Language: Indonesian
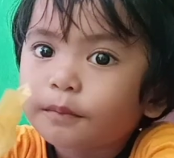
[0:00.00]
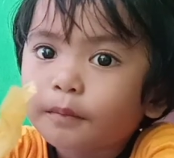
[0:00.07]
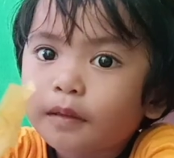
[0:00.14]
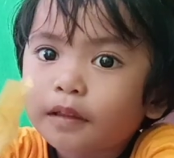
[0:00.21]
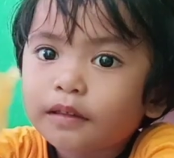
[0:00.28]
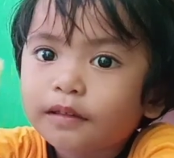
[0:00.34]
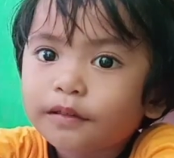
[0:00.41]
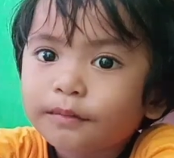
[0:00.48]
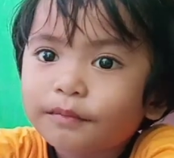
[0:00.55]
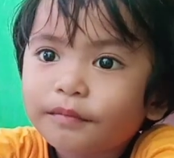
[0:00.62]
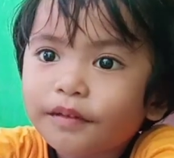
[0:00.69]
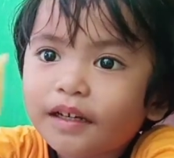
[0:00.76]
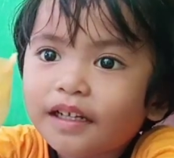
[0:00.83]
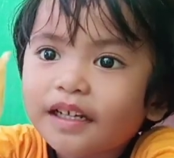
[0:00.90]

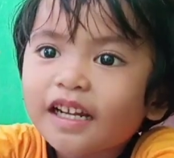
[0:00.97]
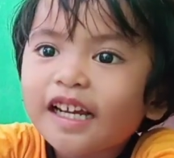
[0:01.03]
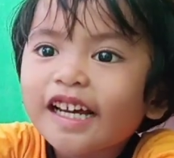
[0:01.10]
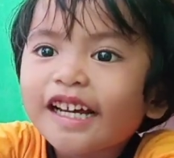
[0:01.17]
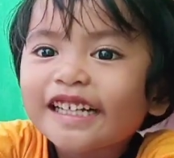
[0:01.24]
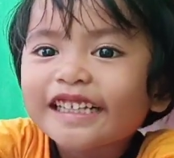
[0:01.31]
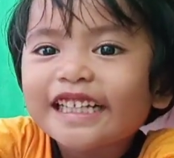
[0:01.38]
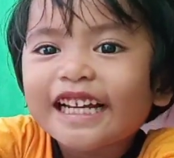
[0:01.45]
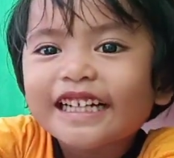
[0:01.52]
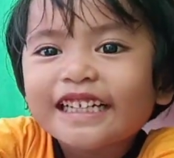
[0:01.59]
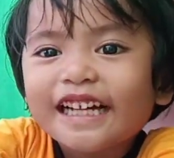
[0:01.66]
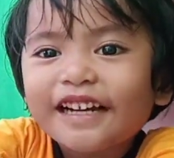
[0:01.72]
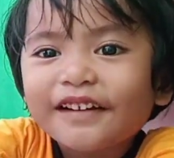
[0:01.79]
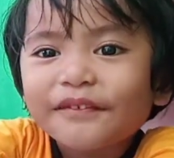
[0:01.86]
teman-teman jangan
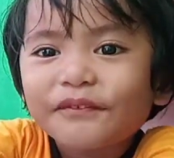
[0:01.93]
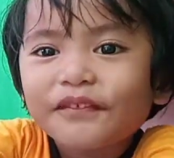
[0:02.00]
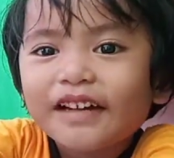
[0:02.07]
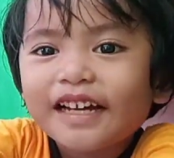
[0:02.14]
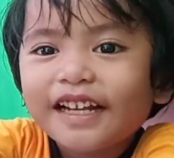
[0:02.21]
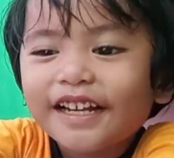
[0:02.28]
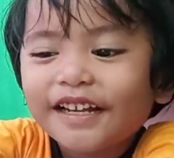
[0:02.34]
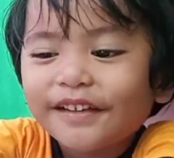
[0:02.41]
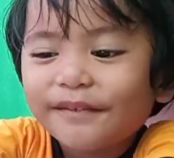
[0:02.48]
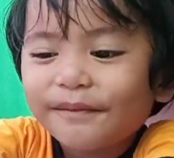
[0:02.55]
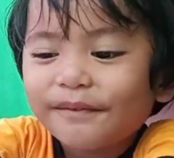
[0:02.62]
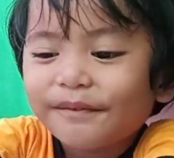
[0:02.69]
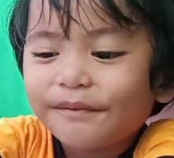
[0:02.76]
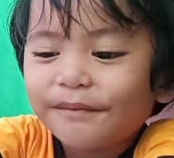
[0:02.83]
mau
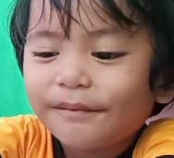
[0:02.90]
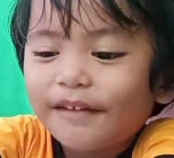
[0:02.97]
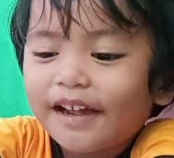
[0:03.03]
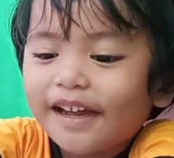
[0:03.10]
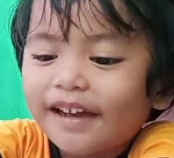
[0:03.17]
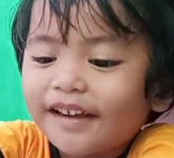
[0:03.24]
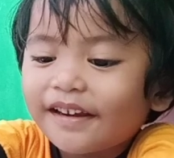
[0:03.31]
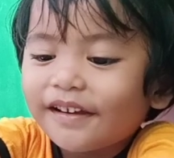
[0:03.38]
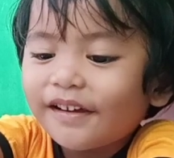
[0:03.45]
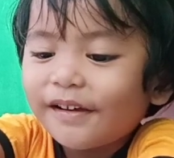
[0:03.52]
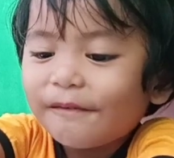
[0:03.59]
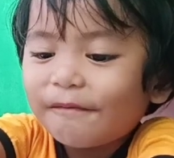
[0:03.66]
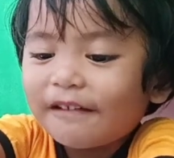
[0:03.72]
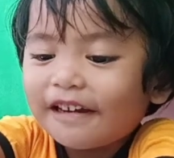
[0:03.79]

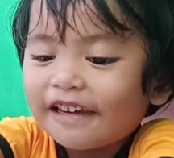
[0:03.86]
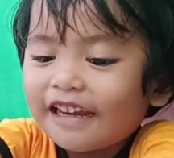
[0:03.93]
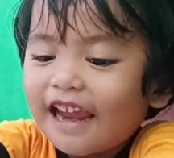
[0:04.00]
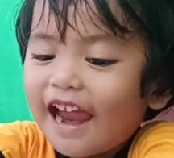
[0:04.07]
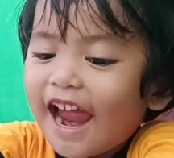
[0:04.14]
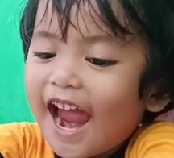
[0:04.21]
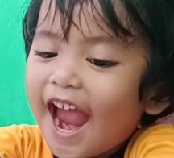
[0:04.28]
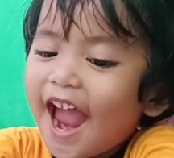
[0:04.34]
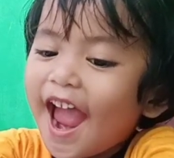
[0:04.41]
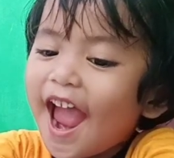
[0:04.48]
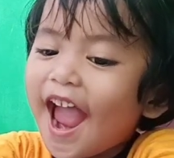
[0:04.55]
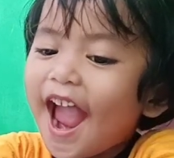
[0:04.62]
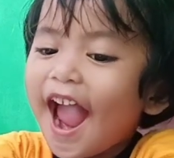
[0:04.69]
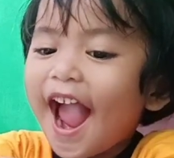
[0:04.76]
makan obat ya
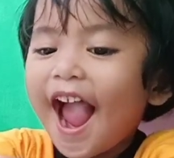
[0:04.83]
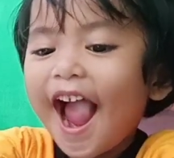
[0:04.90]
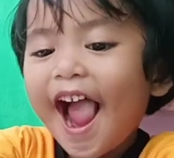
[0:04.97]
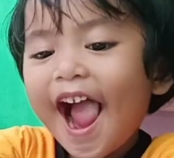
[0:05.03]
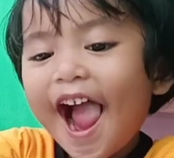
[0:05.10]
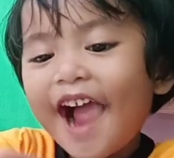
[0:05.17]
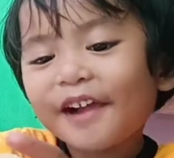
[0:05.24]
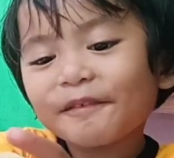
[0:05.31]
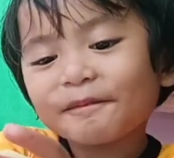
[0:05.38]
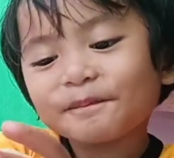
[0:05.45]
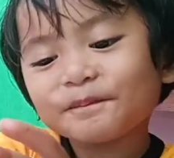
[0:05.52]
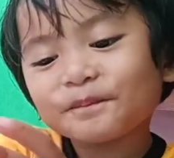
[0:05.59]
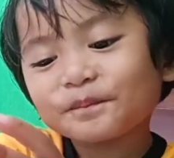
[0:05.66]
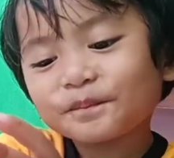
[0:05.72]

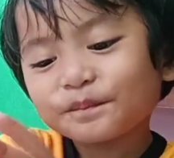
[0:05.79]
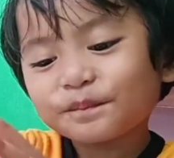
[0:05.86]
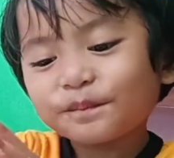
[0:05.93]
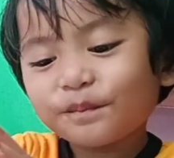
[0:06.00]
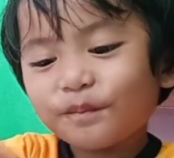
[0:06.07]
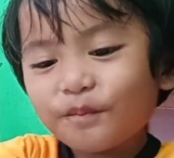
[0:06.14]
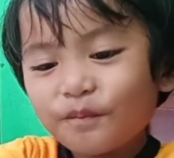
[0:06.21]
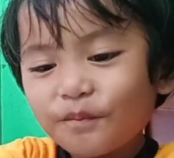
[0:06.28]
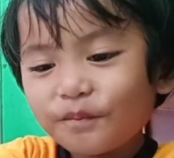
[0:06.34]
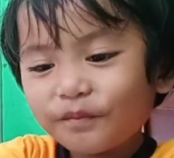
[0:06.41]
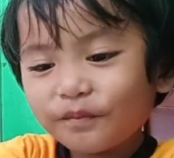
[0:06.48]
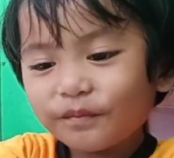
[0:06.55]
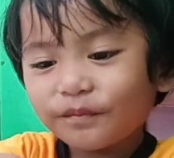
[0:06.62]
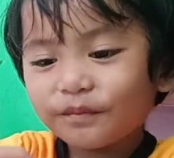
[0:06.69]
kalau biar
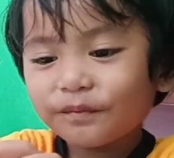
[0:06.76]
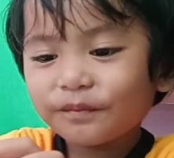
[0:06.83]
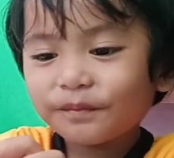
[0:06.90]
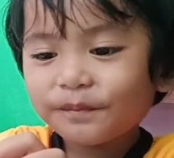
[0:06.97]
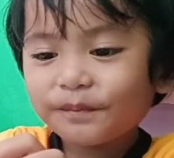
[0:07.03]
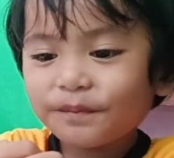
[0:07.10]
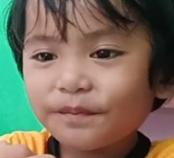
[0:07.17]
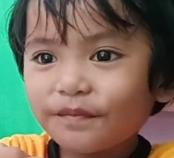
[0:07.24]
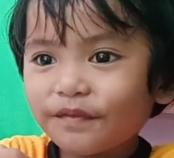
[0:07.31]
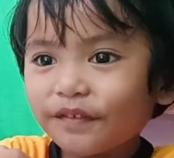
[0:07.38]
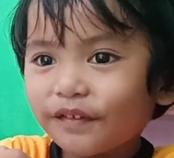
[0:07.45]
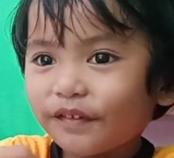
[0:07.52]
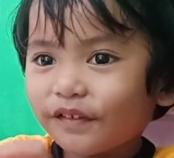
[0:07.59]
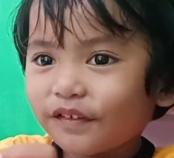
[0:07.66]
cepat sembuh
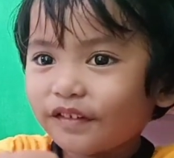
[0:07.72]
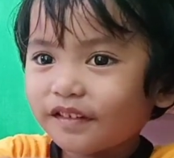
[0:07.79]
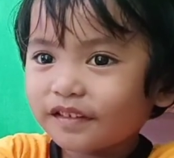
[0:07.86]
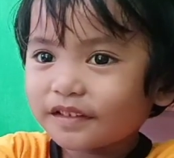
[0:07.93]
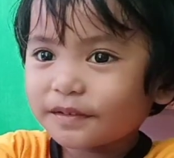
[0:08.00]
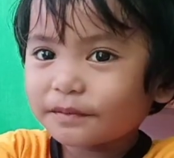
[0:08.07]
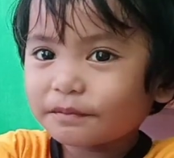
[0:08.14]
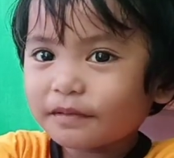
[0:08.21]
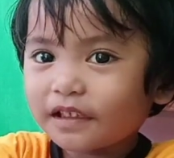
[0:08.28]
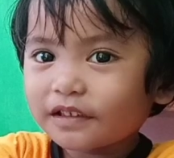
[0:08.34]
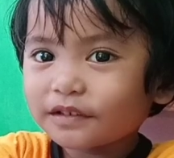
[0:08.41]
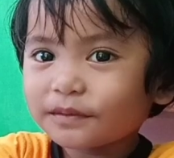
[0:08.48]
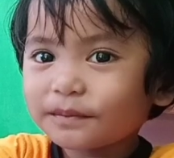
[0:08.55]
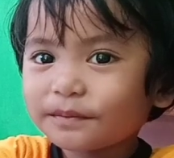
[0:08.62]
kalau
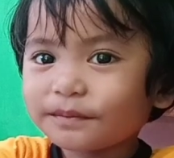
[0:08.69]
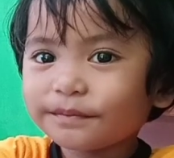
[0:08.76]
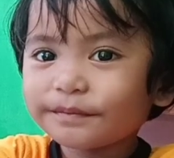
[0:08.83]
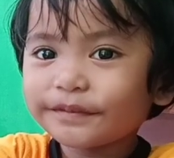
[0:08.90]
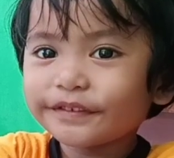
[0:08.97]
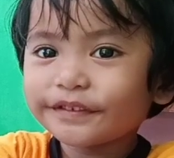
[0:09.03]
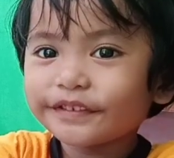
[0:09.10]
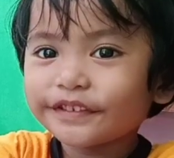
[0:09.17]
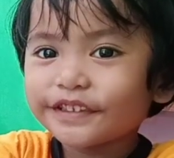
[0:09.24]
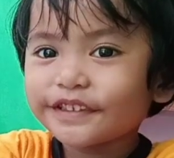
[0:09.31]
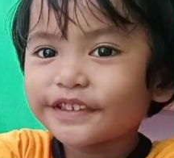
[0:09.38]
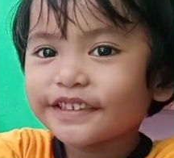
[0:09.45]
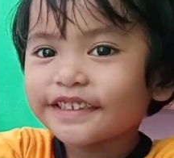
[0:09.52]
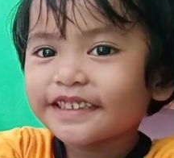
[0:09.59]
cepat
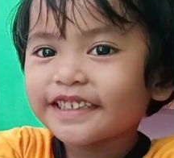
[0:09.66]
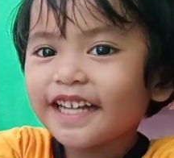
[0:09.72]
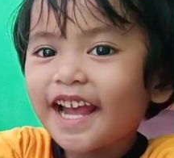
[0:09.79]
sembuh